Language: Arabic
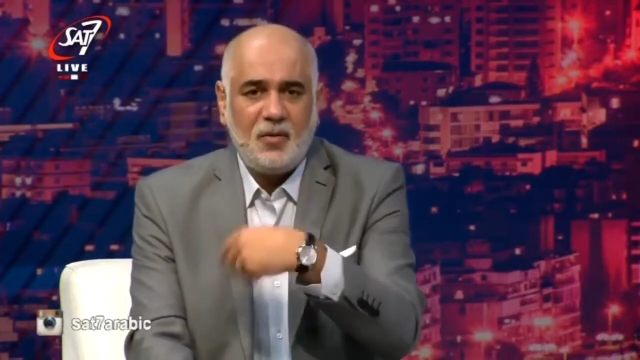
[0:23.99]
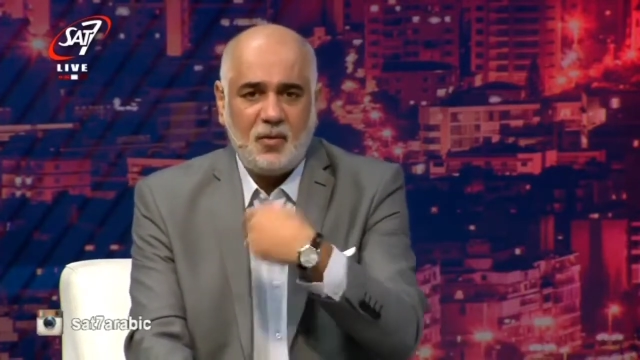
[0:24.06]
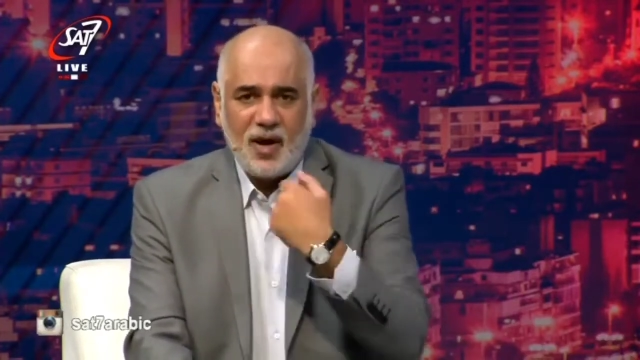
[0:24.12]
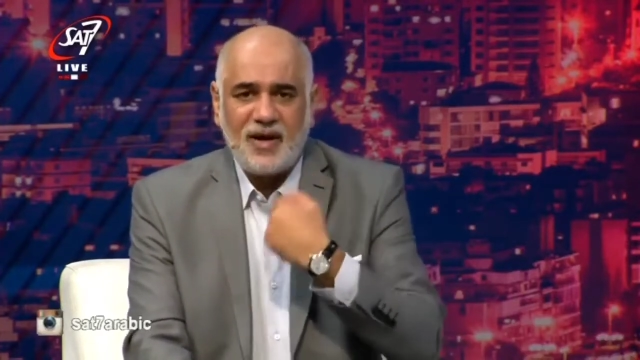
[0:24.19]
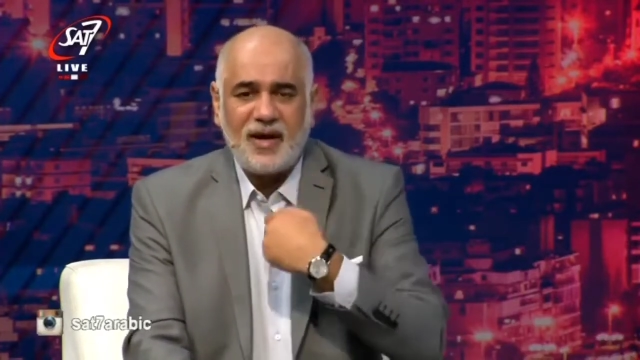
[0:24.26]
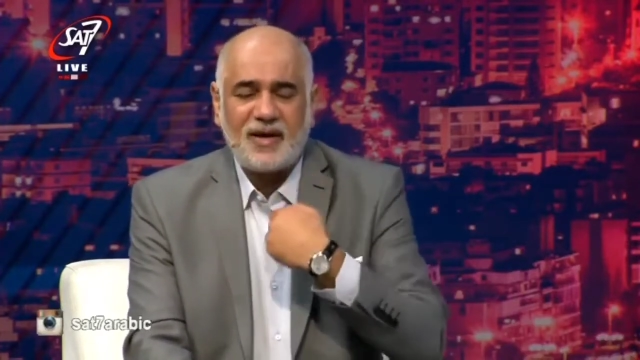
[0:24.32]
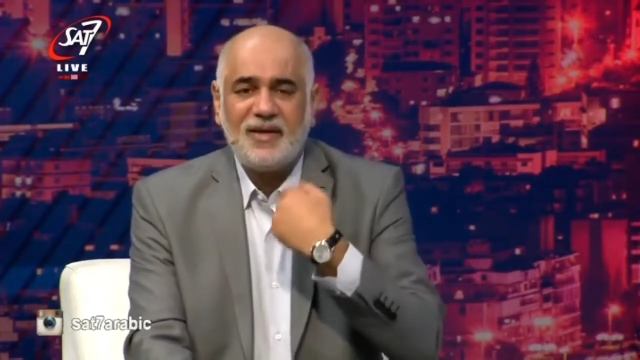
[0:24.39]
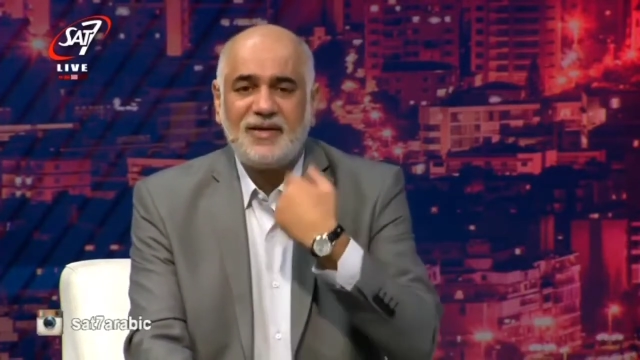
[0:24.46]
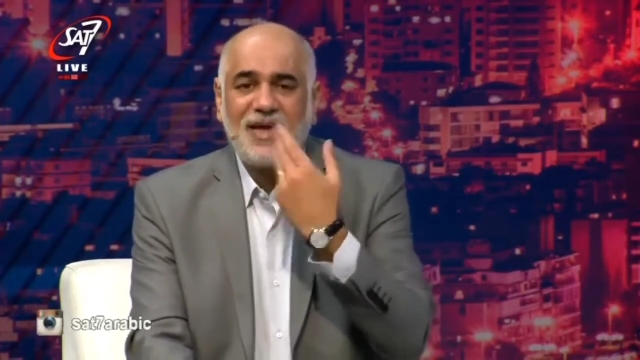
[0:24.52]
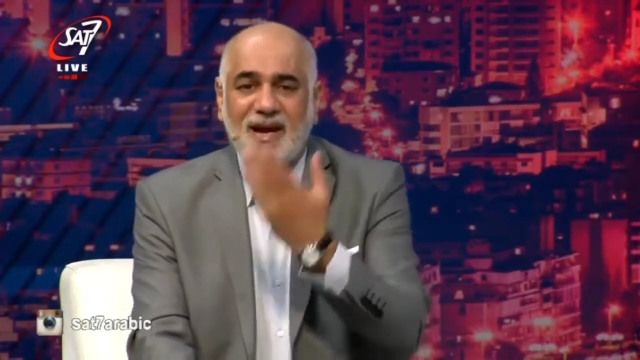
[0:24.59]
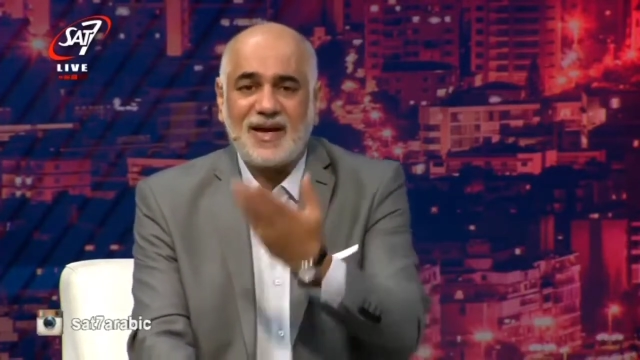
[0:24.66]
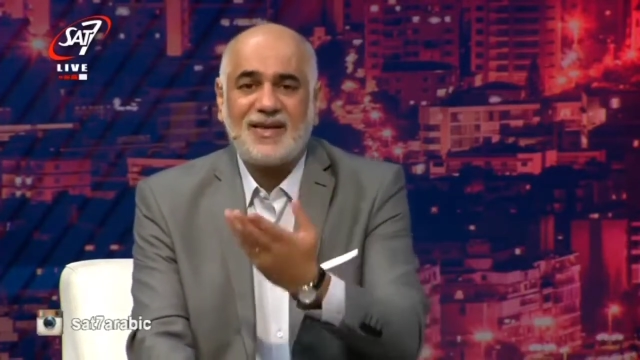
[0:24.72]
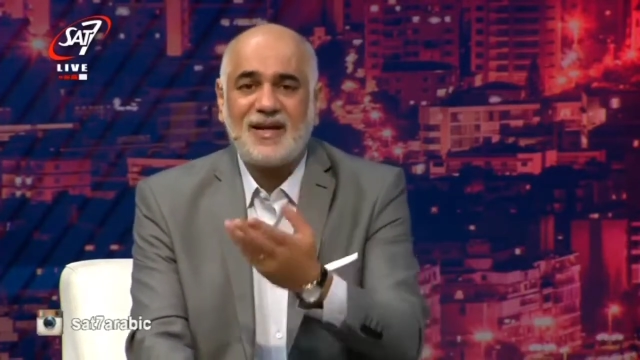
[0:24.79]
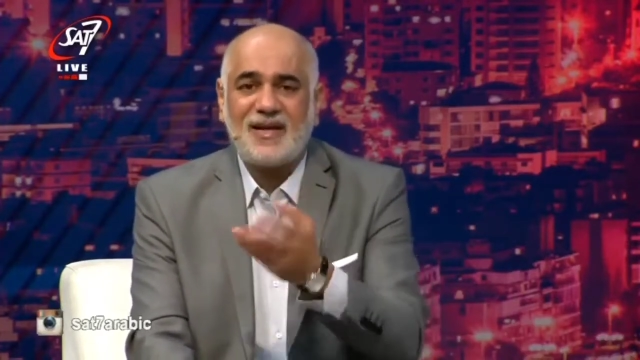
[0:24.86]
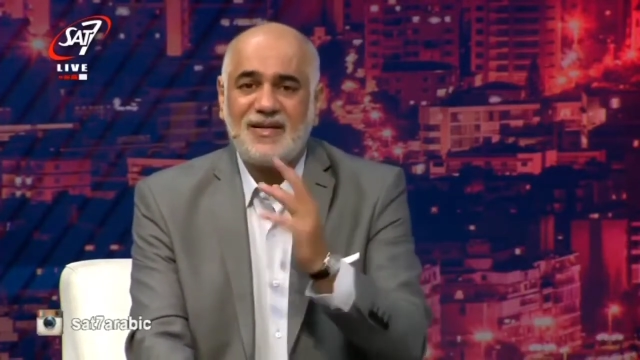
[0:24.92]
وانا كنت
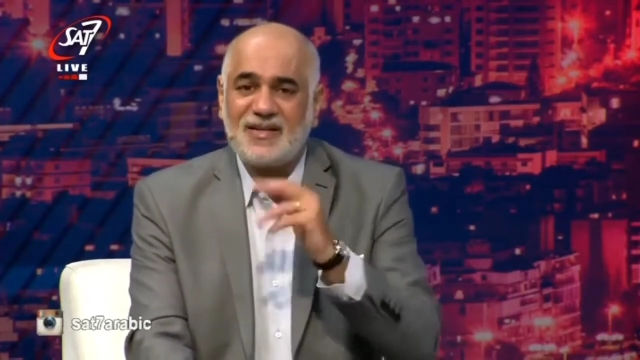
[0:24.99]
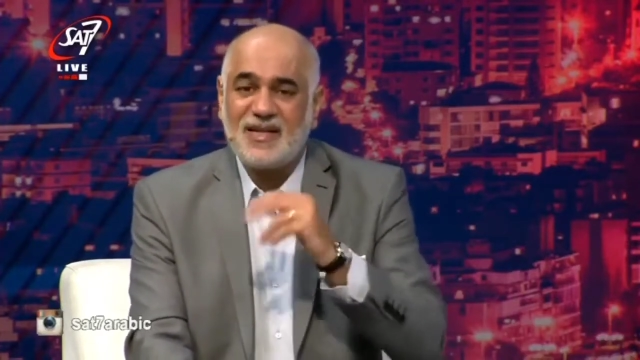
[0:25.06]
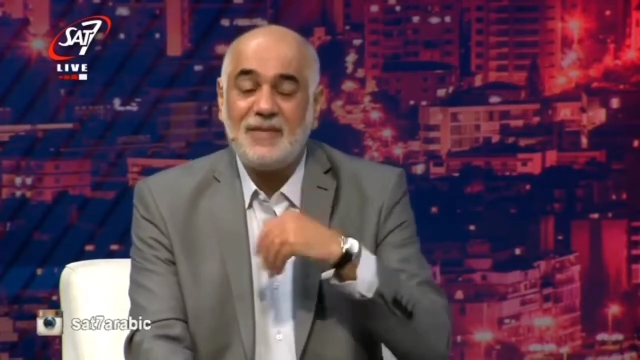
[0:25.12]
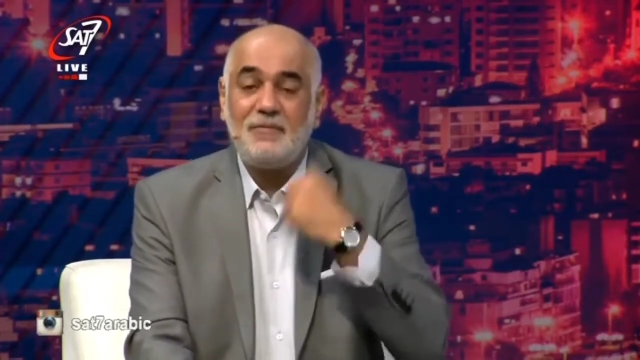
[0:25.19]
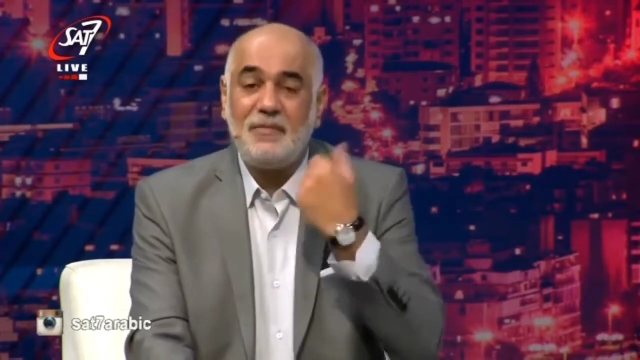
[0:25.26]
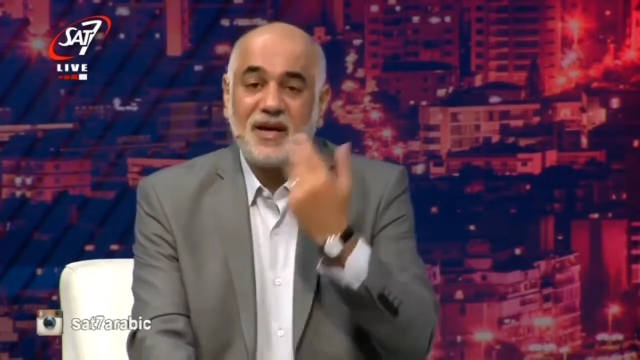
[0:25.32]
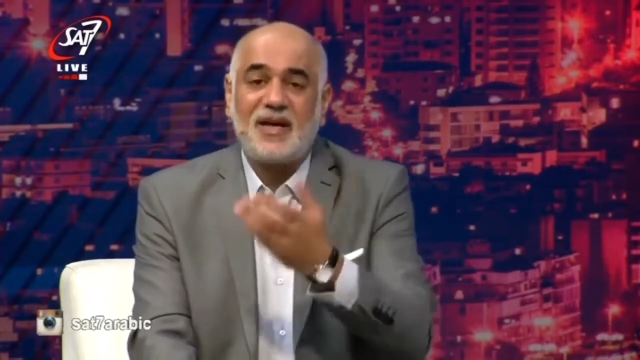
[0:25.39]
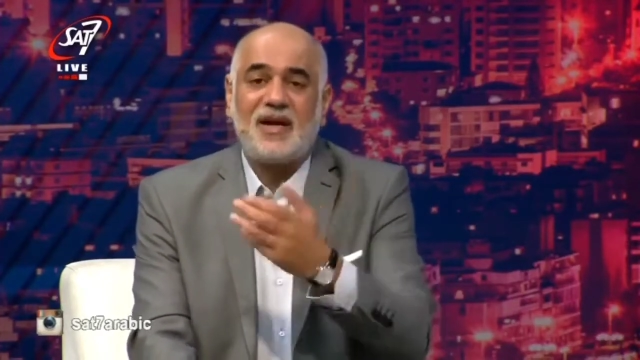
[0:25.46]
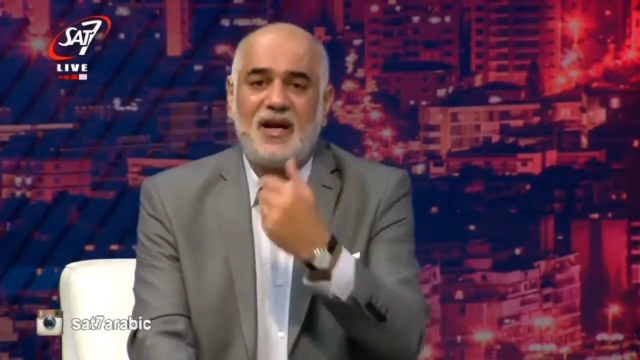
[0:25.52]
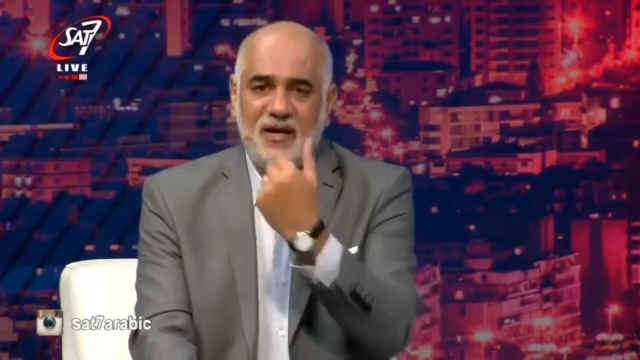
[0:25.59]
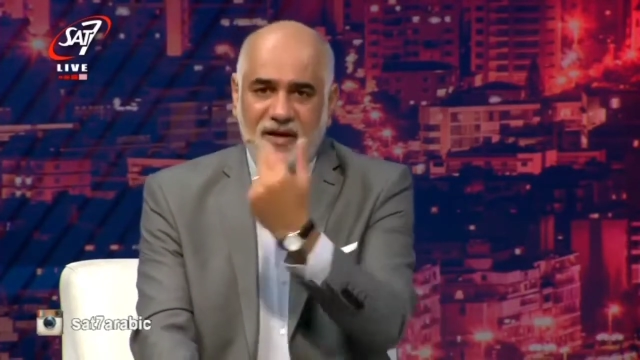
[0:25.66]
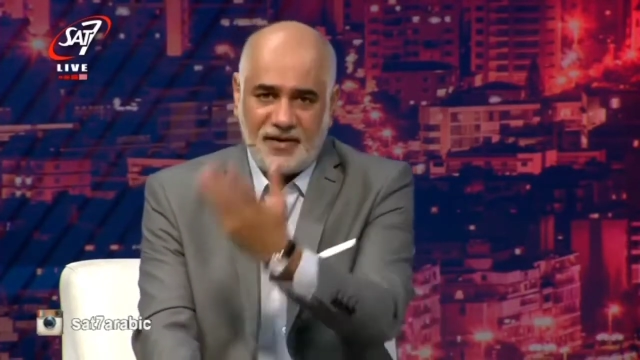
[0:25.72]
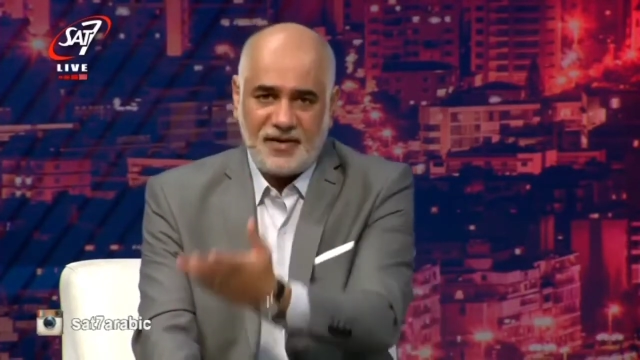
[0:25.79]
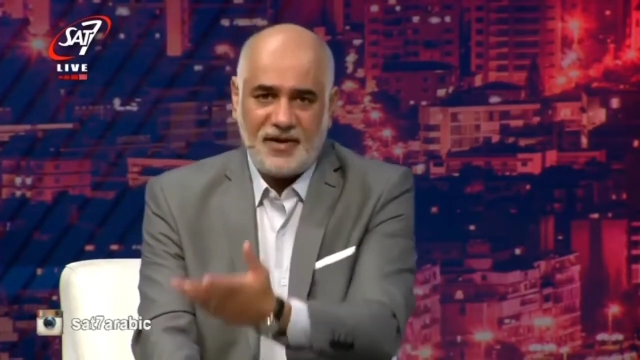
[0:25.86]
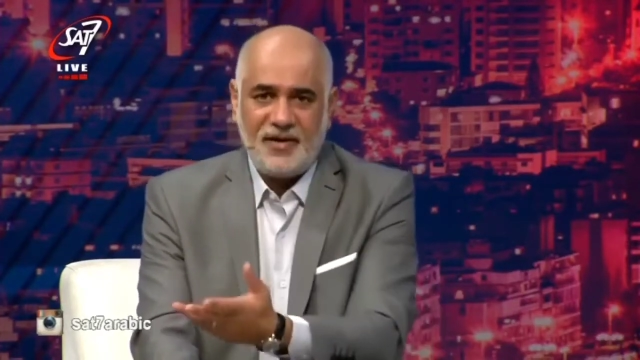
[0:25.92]
اكثر انسان بكره
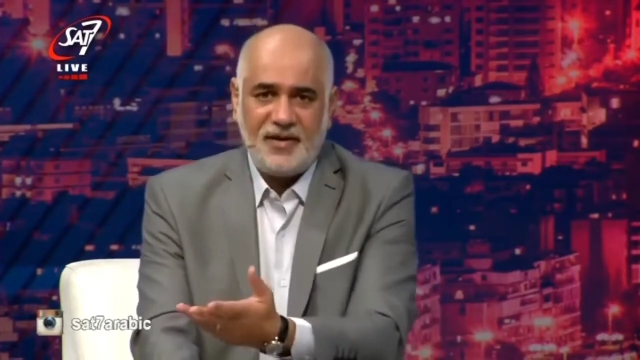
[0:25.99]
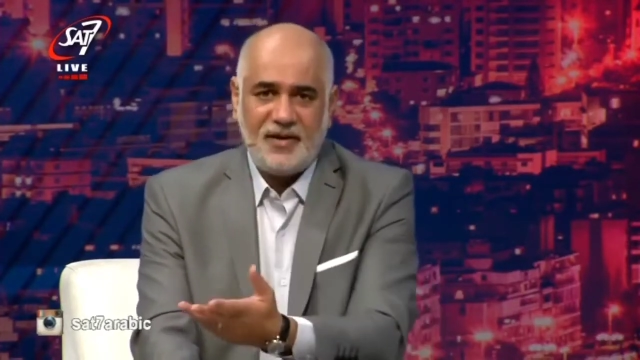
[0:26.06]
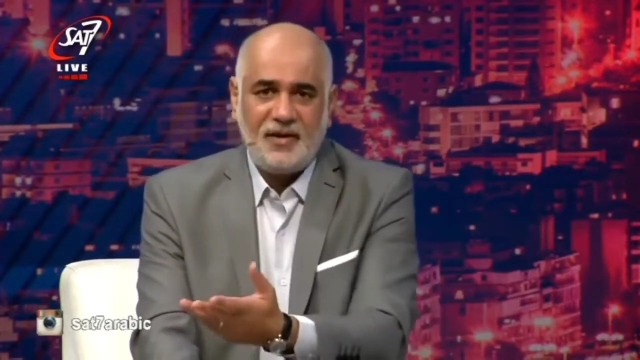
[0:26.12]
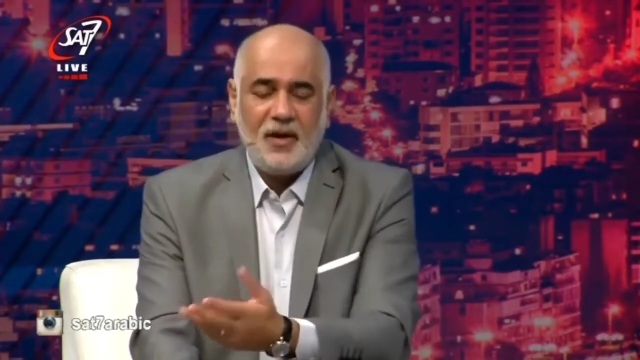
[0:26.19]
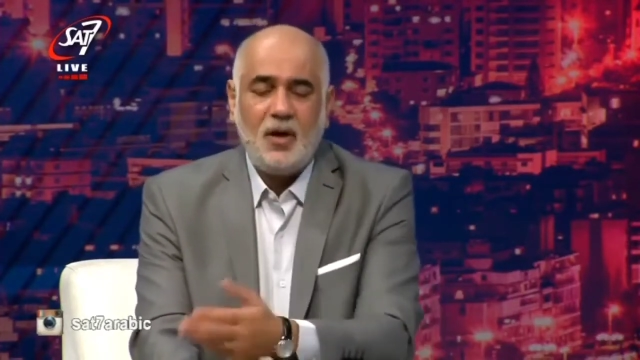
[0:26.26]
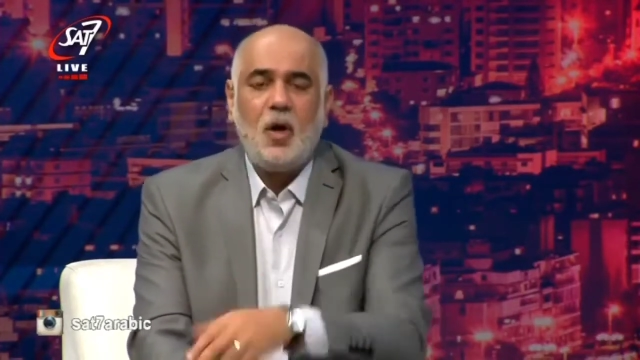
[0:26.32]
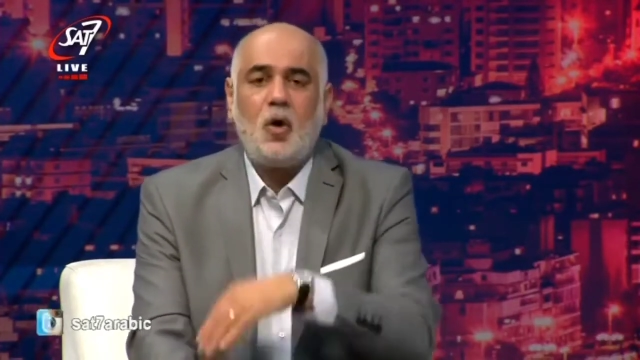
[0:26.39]
القرايه